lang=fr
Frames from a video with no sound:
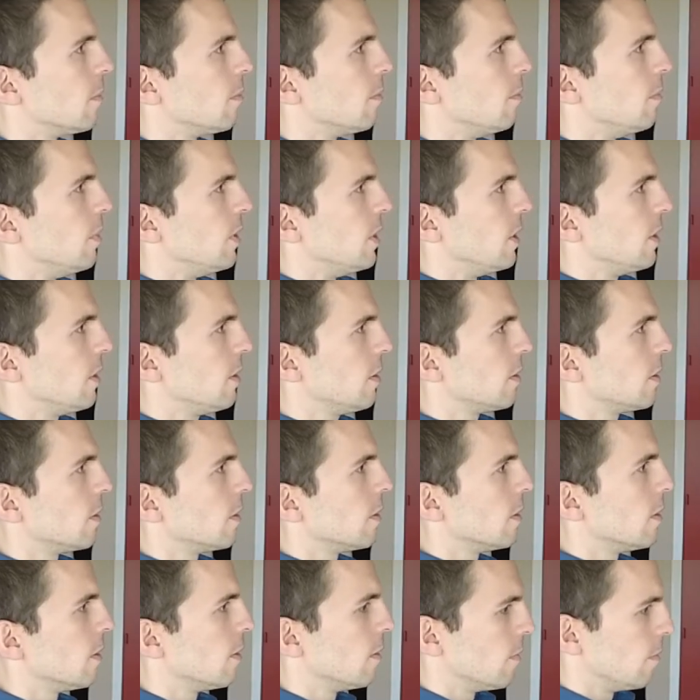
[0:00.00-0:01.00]

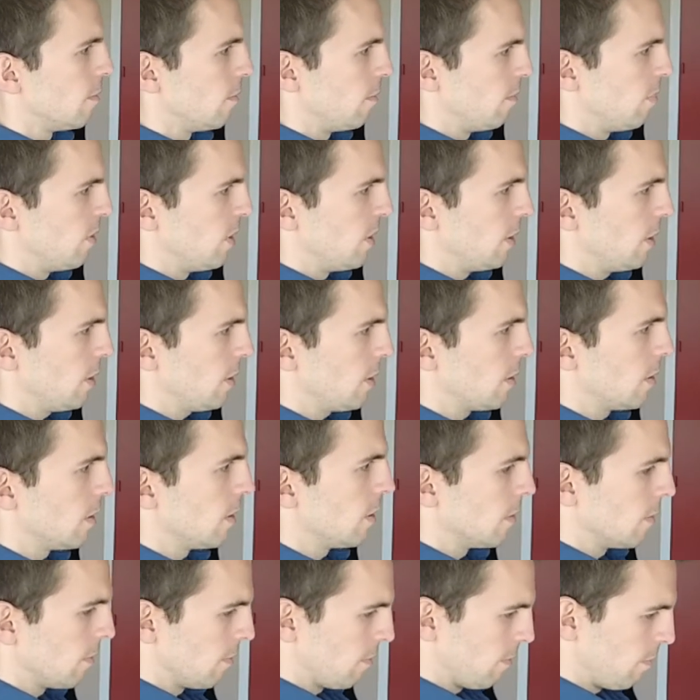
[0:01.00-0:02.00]
Beat,
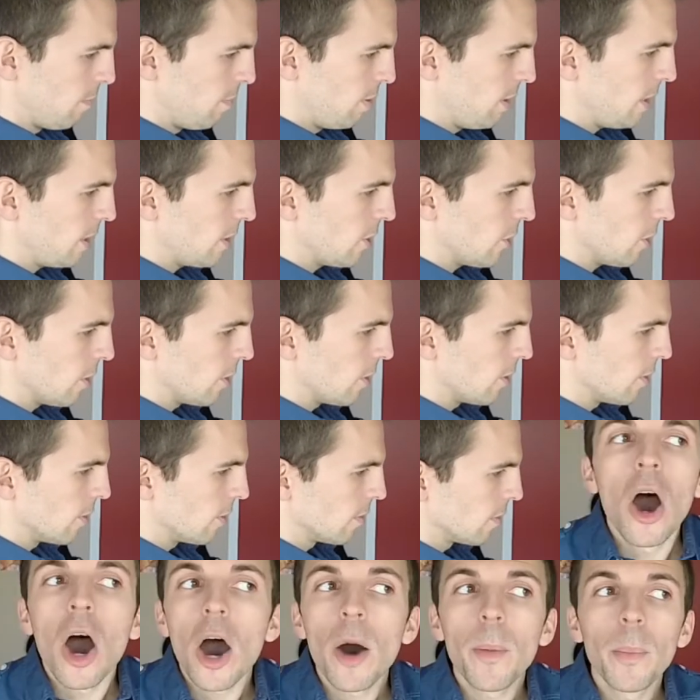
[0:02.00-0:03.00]
beat. Beaten.
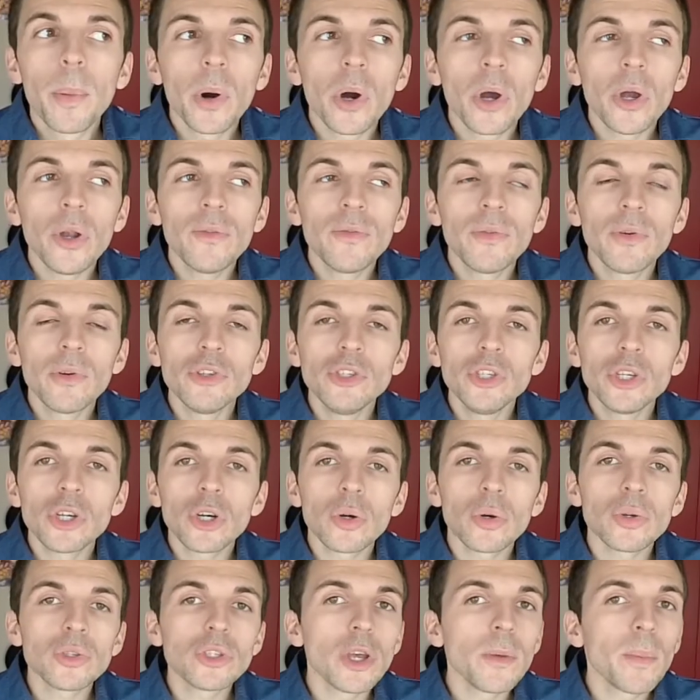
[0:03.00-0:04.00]
Après, il faut dire
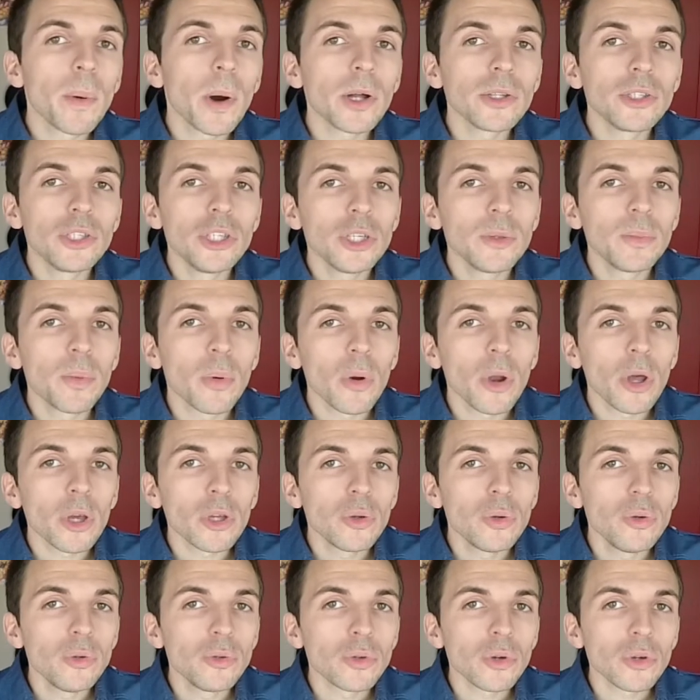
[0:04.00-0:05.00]
que c'est pratique pour la
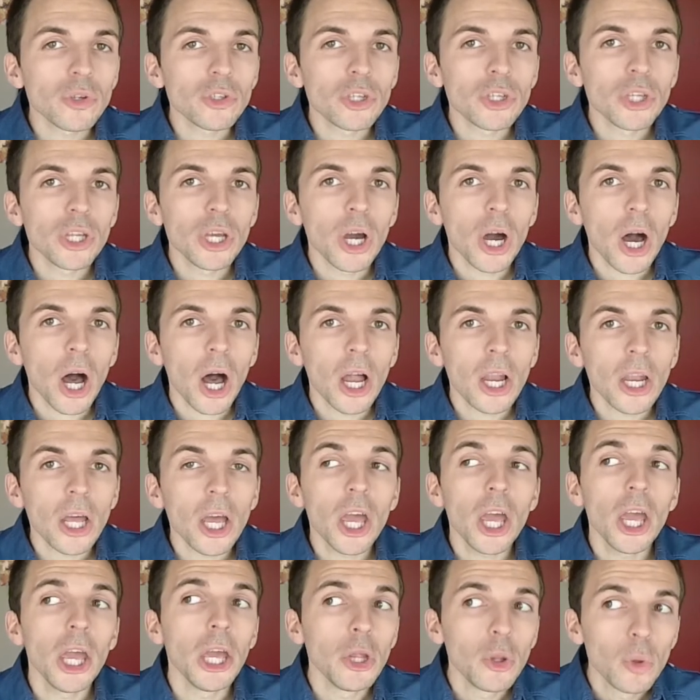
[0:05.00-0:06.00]
culture générale
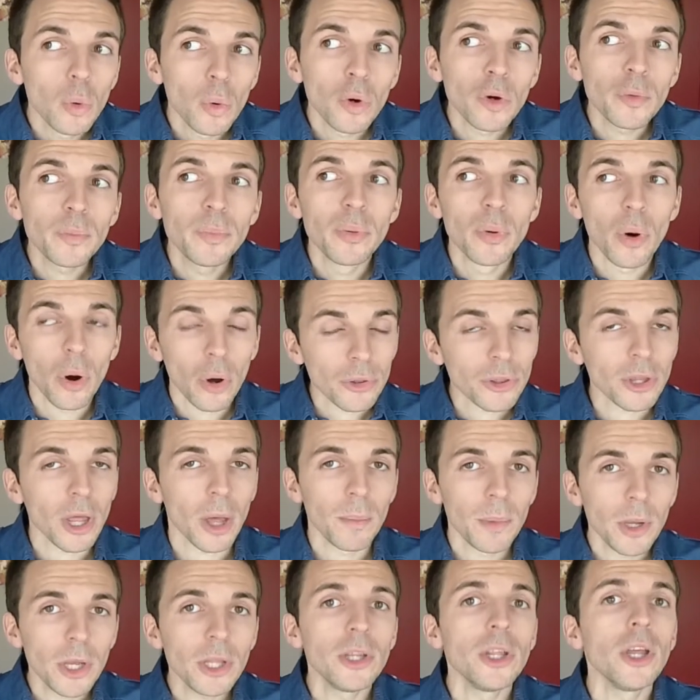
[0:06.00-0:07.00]
et donc pour
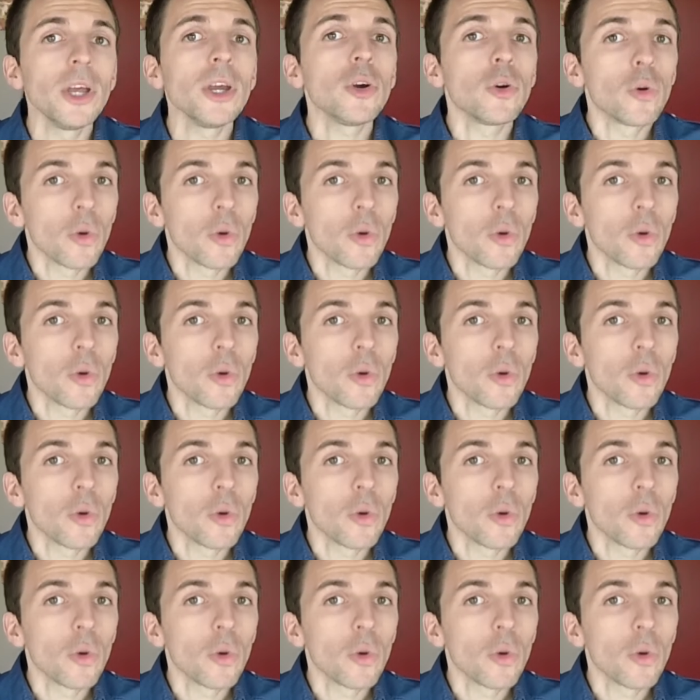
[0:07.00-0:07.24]
entamer des